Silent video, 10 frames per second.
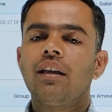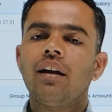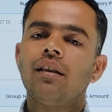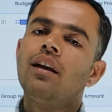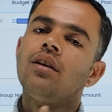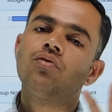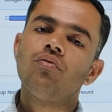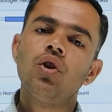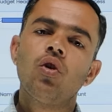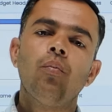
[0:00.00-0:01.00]
की दिक्कत है इस
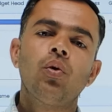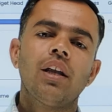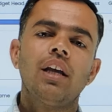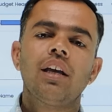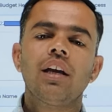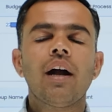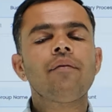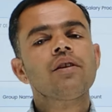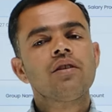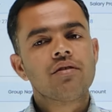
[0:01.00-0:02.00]
वीडियो को पूरा
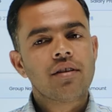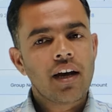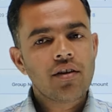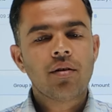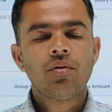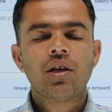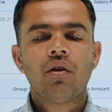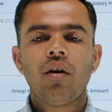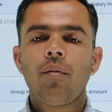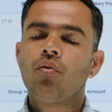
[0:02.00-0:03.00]
देखिएगा सारी
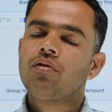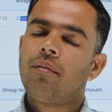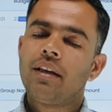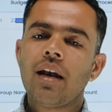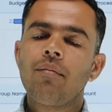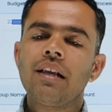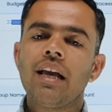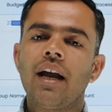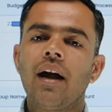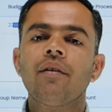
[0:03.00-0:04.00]
समस्याओं को आपको समाधान मिल
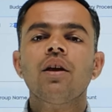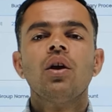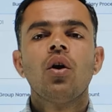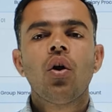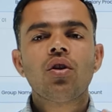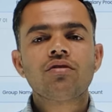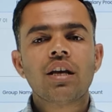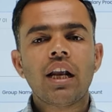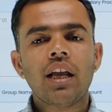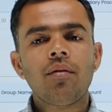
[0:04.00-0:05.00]
जाएगा और
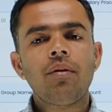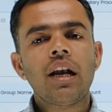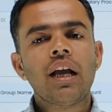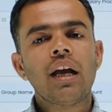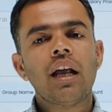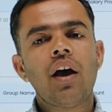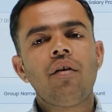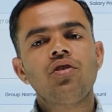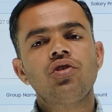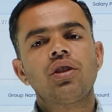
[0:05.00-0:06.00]
सैलरी बिल के
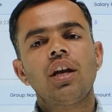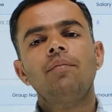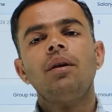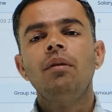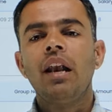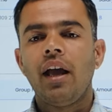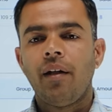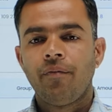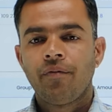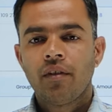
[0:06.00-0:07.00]
अलावा जितने भी बिल
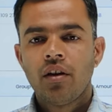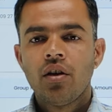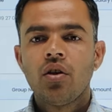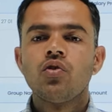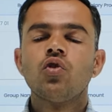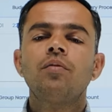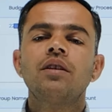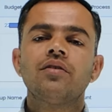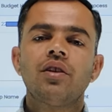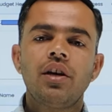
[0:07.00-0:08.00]
हैं जो भी
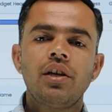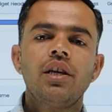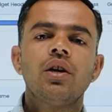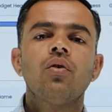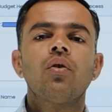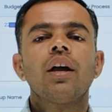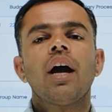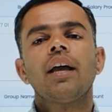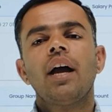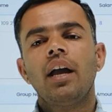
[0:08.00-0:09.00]
जैसे डीए हो
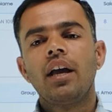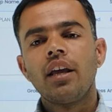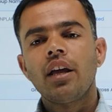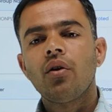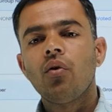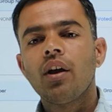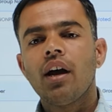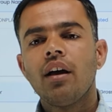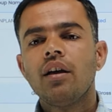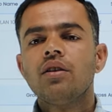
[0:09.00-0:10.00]
गया या एरियर हो
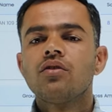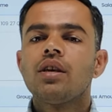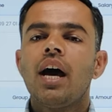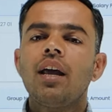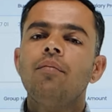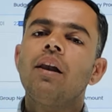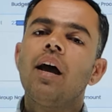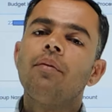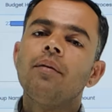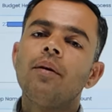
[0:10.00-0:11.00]
गया सारे बिल
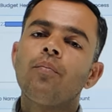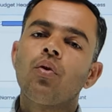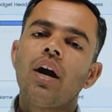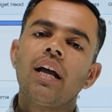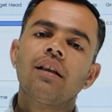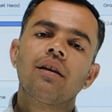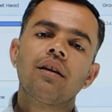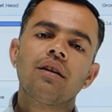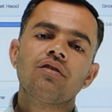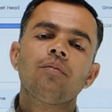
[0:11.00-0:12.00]
अभी भी पुराने
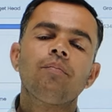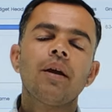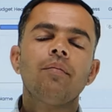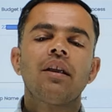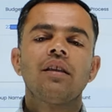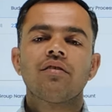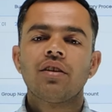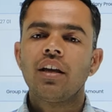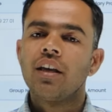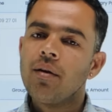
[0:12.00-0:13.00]
तरीके से पे मैनेजर
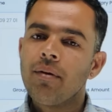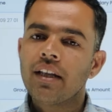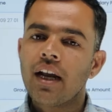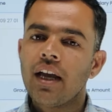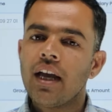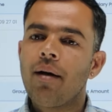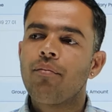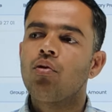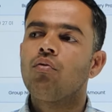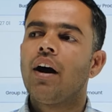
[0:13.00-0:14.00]
से ही बन रहे हैं
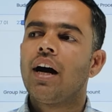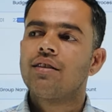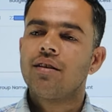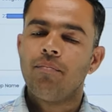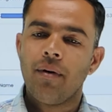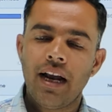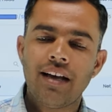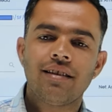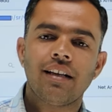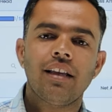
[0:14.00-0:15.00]
आप लोग वहां से
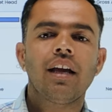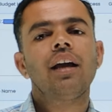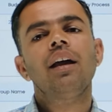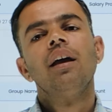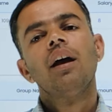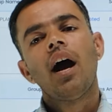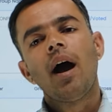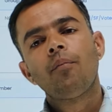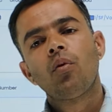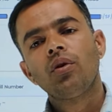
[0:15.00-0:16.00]
बना सकते हैं
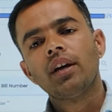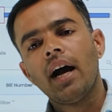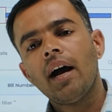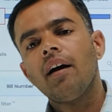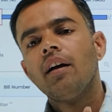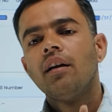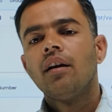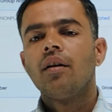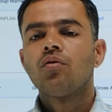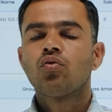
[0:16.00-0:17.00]
आपको
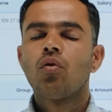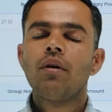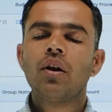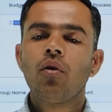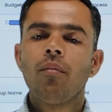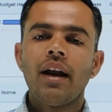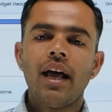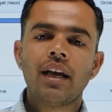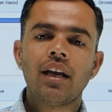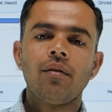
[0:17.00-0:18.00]
यहाँ उसको बिल को
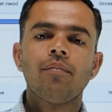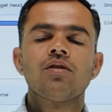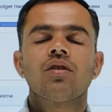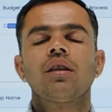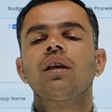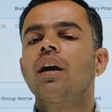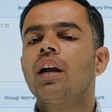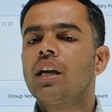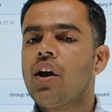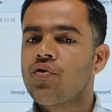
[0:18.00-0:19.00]
बनाने की मस्कत
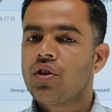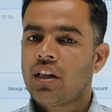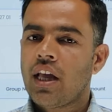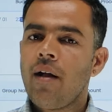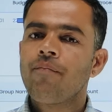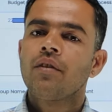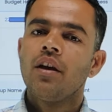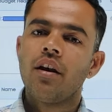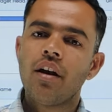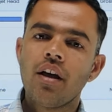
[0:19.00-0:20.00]
करने की आवश्यकता
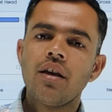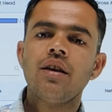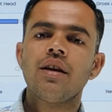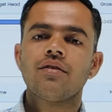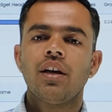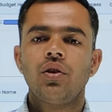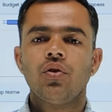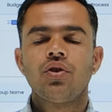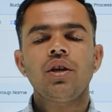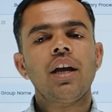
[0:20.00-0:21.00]
नहीं है
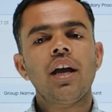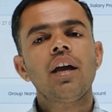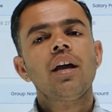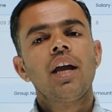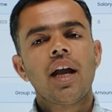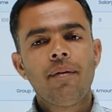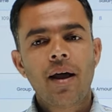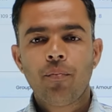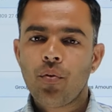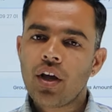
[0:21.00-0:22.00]
साथियों ठीक है एक
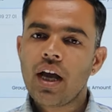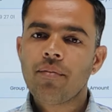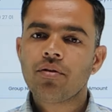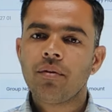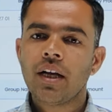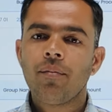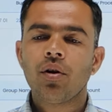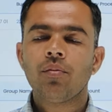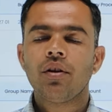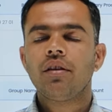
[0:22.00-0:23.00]
बार पुनः आप सभी का
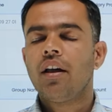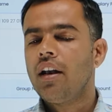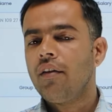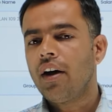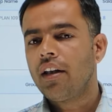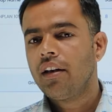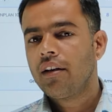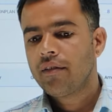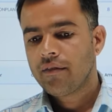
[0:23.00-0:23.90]
बहुत बहुत धन्यवाद